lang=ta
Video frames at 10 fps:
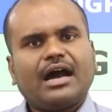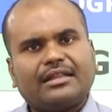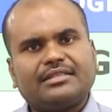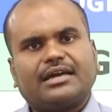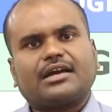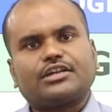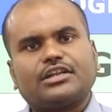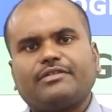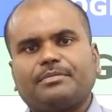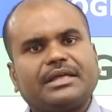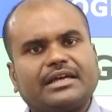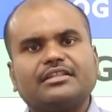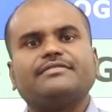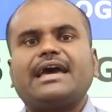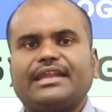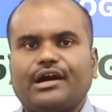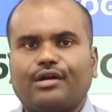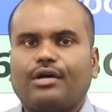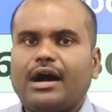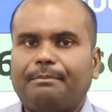அந்த கட் ஆஃப் அப்படிங்கிறது வேரி
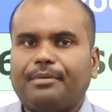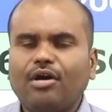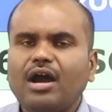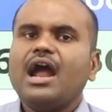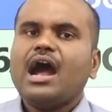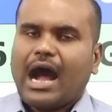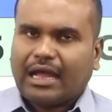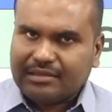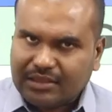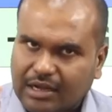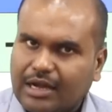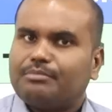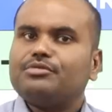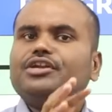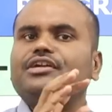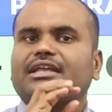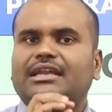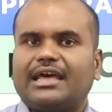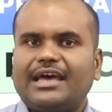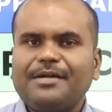ஆகும் அப்போது அந்த
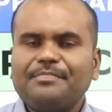கம்யூனிட்டியில்